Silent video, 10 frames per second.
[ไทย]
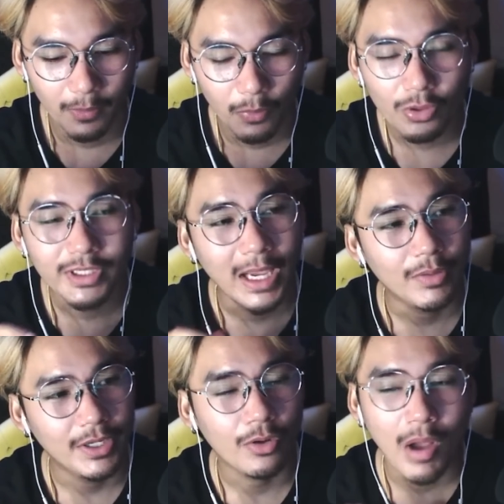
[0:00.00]
ผู้ชายคน
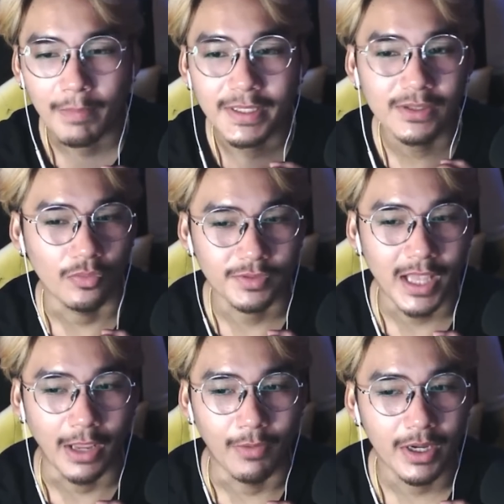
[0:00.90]
นี้ด้วยความที่สงสั
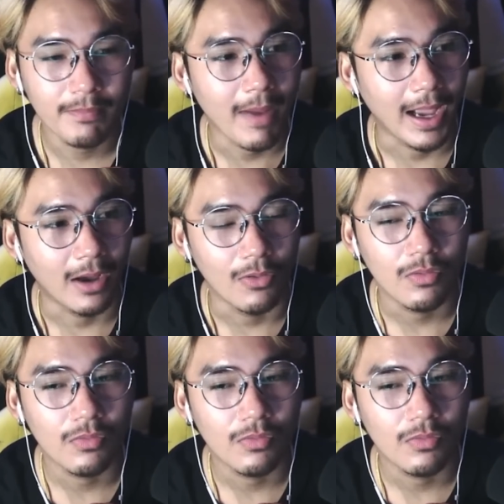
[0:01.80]
ยว่าเฮ้ยหมาเขา